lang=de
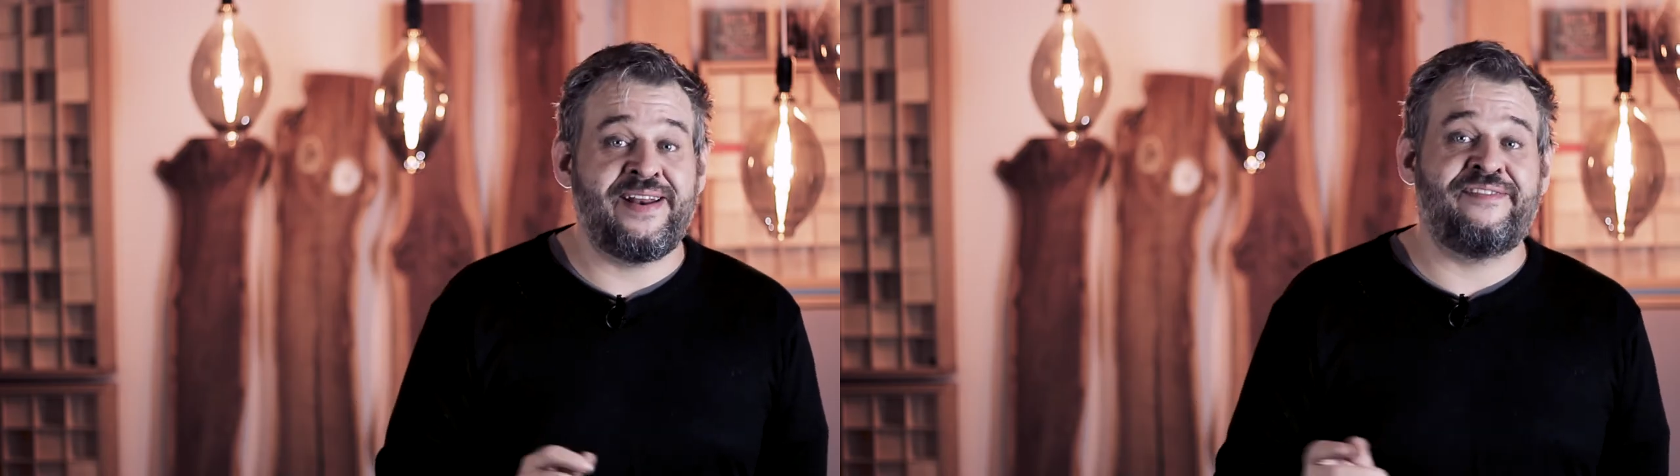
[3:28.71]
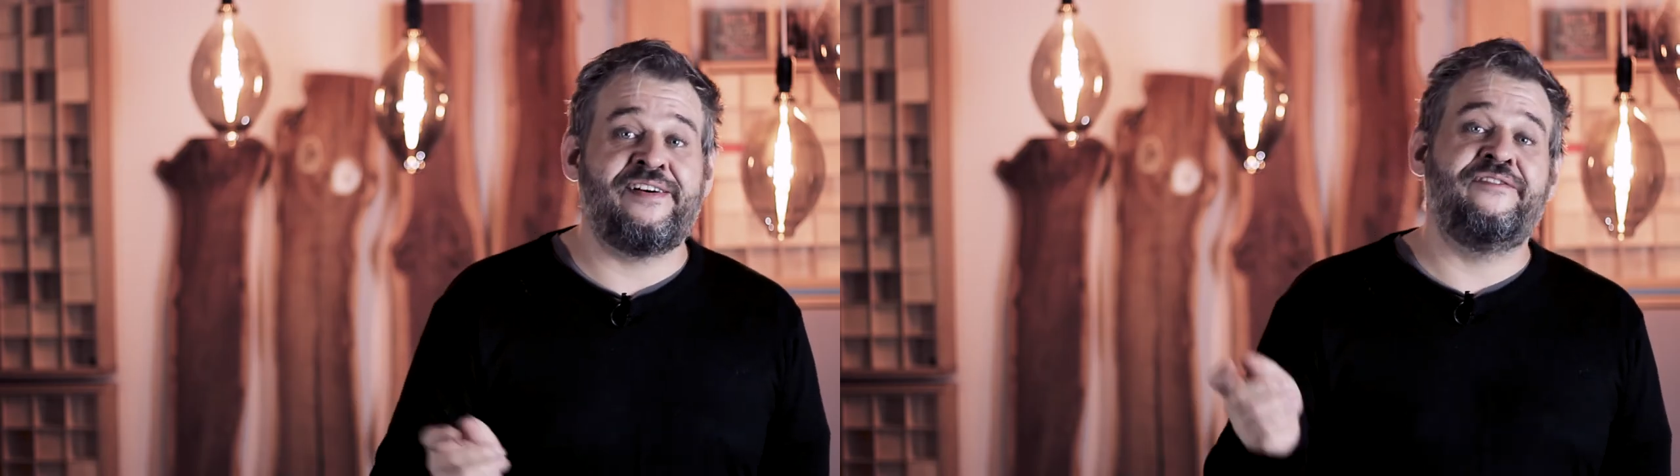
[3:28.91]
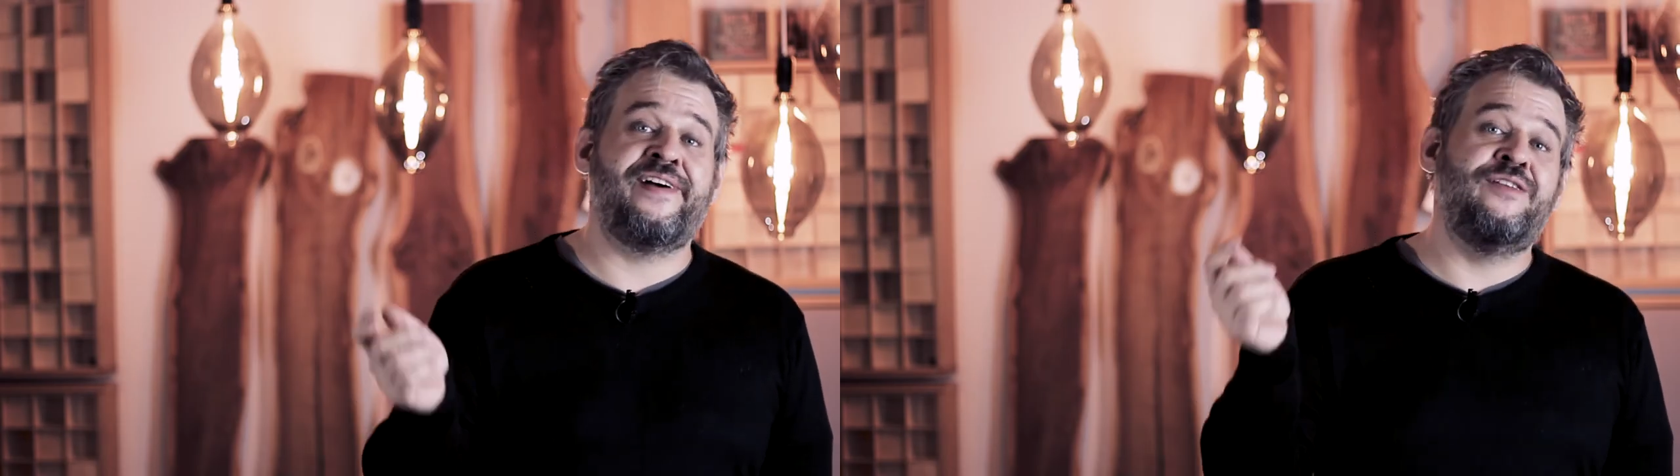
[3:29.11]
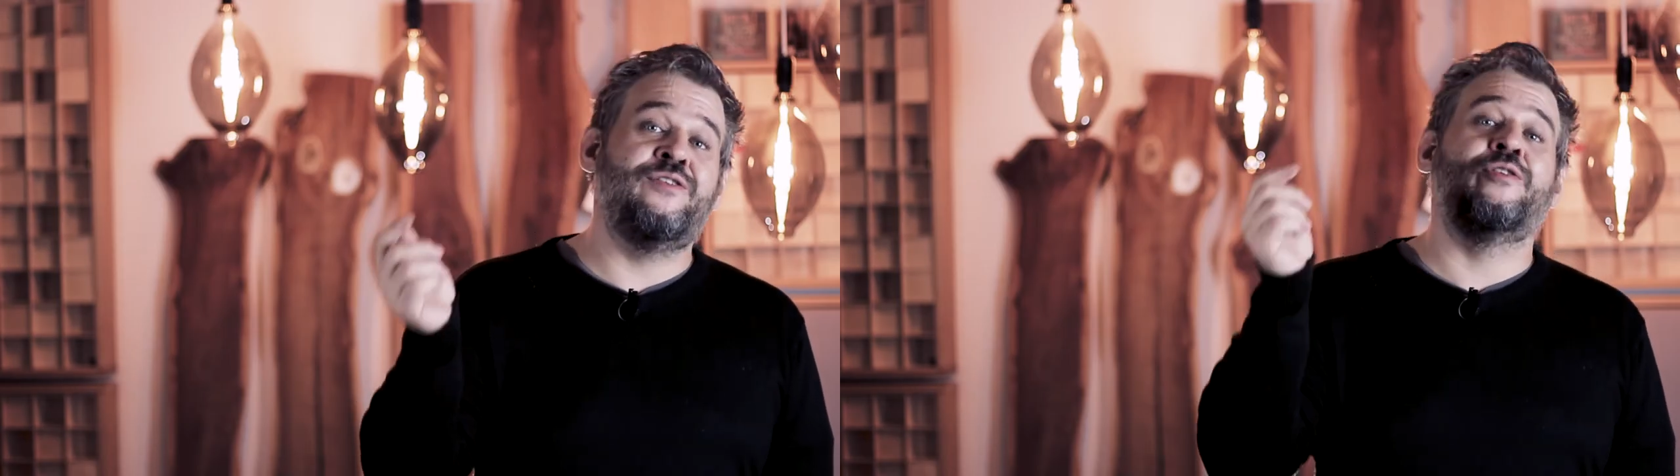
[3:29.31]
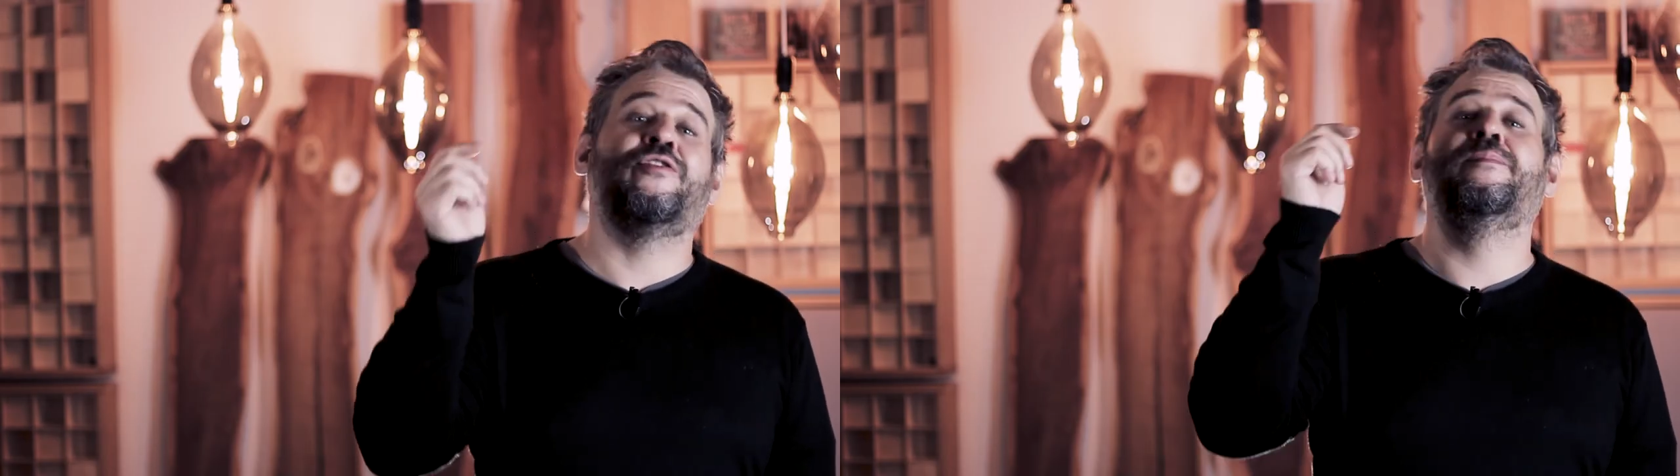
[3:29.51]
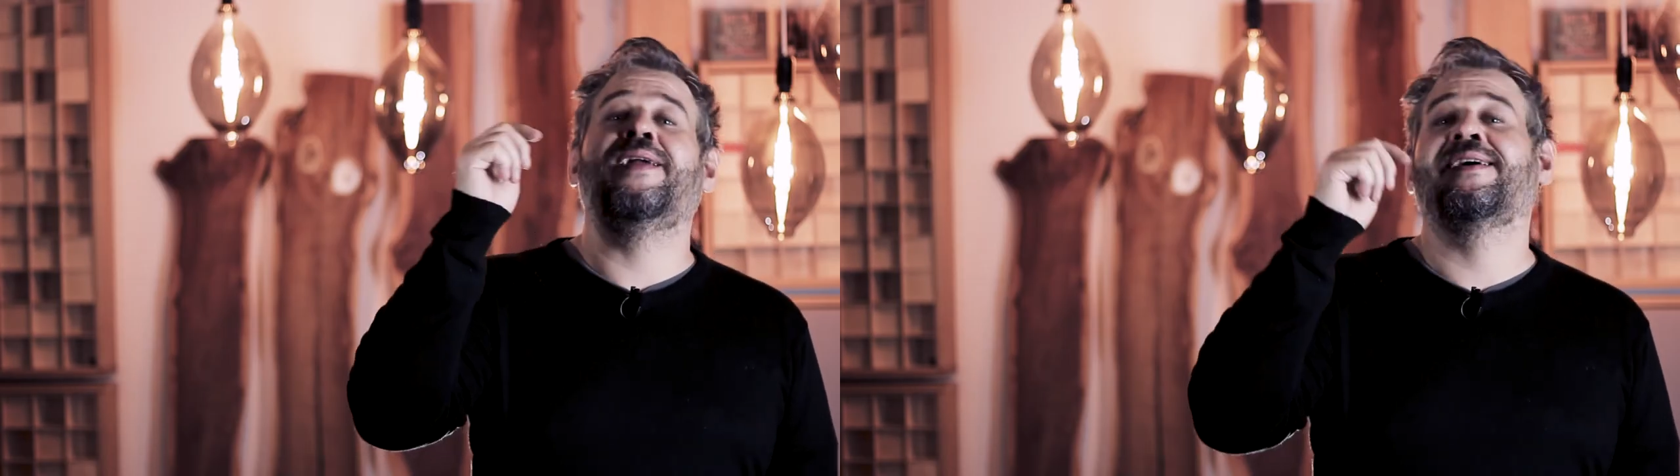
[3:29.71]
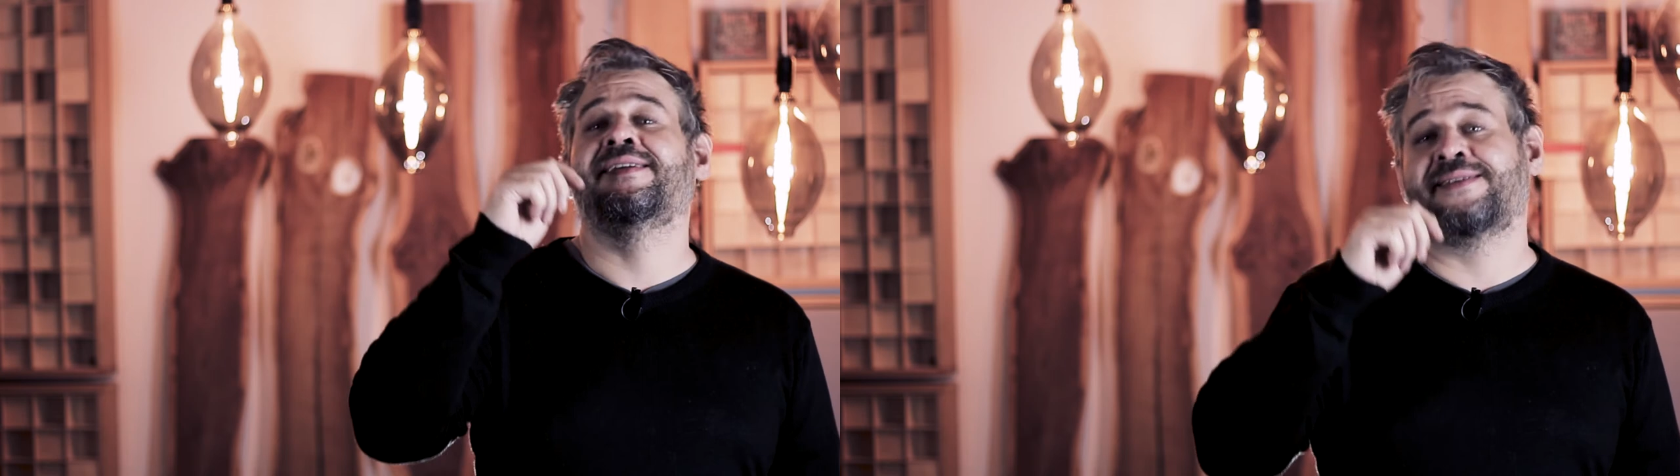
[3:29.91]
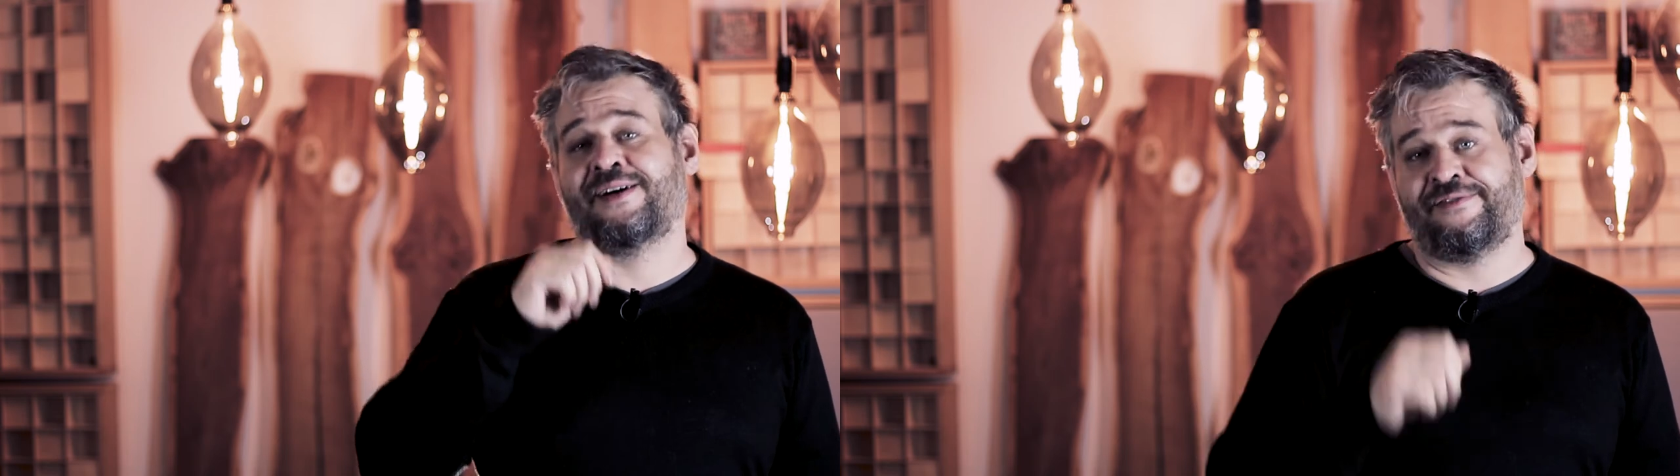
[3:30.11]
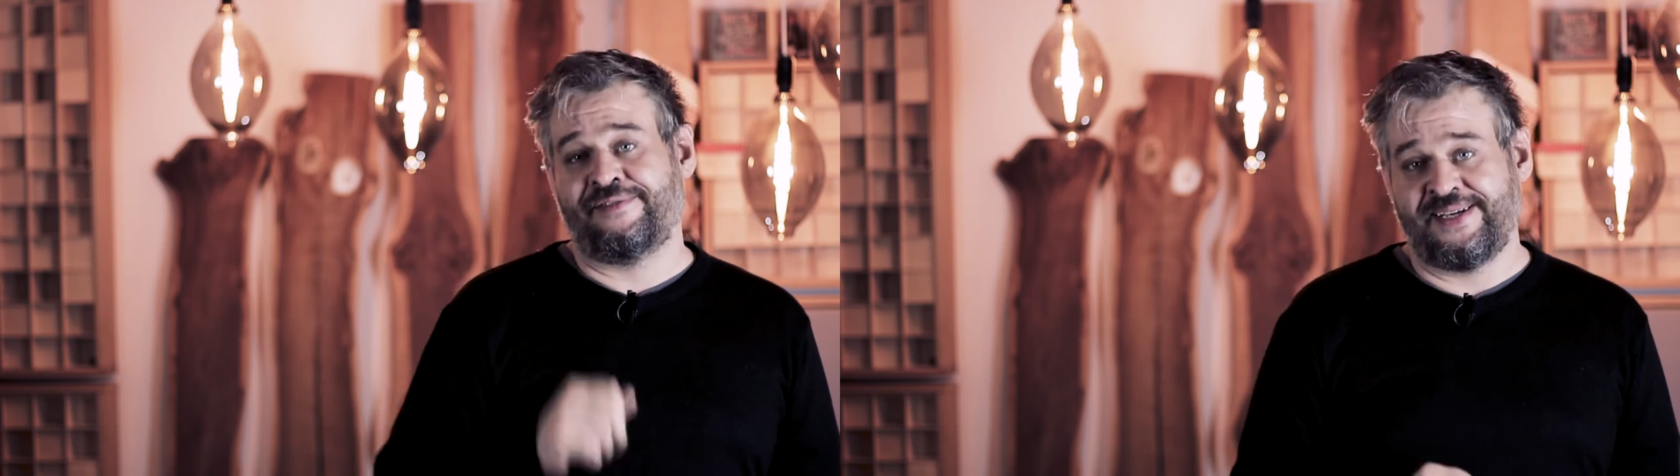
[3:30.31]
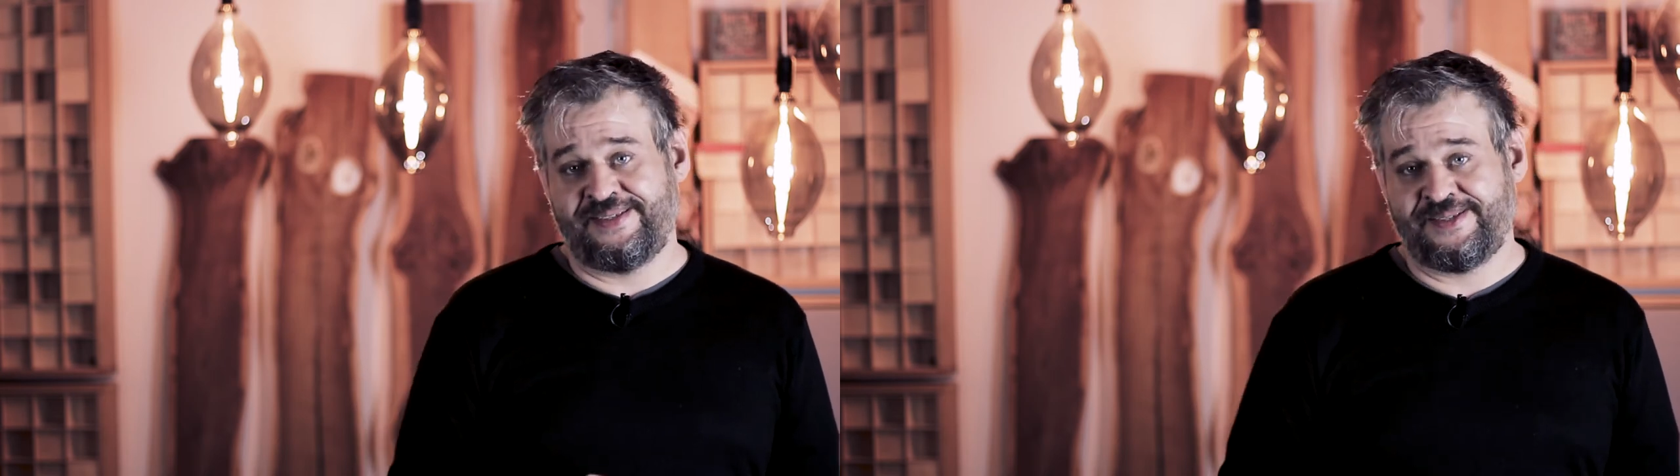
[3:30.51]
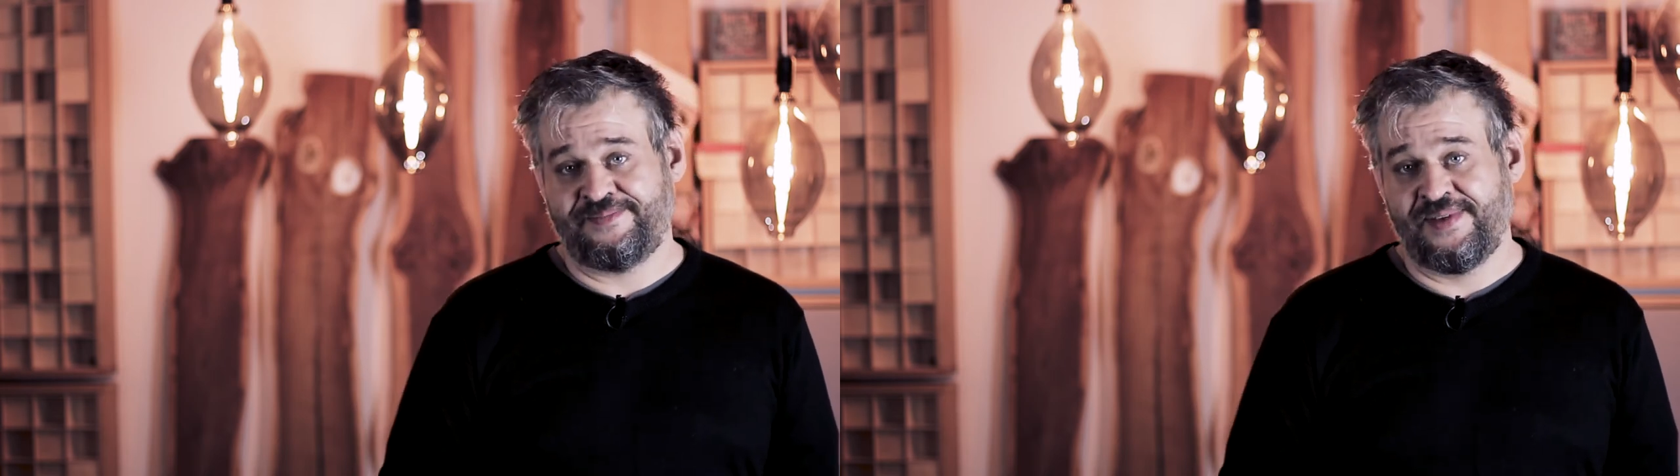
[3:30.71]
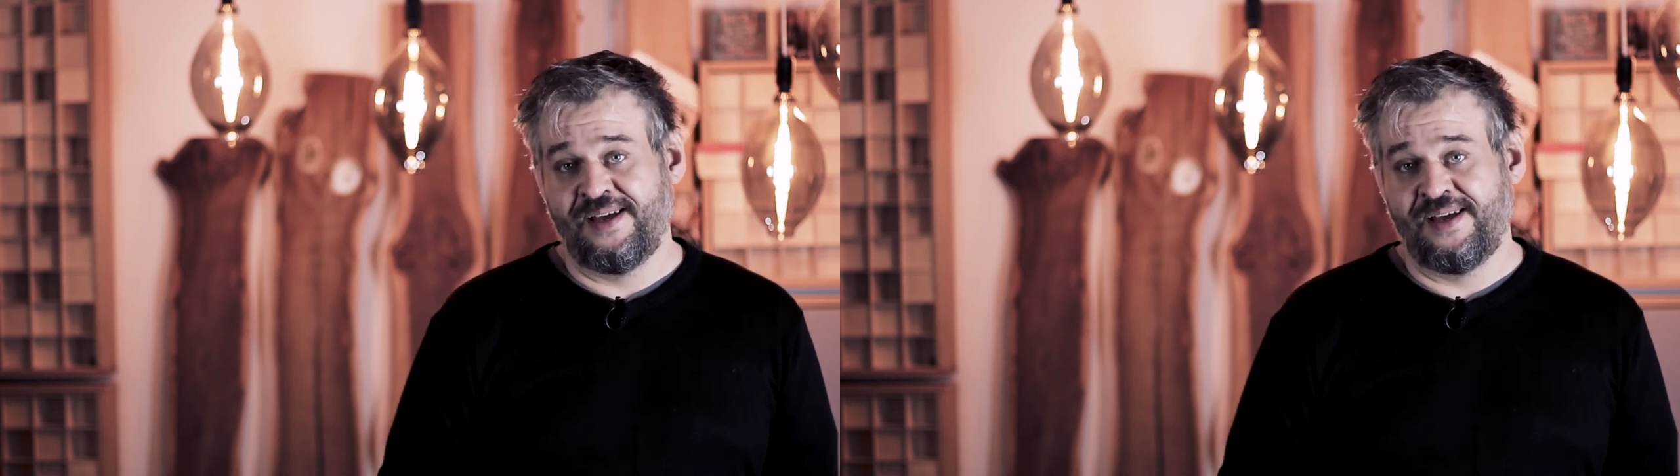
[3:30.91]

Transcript: der Verwendung von Plugins aufweist.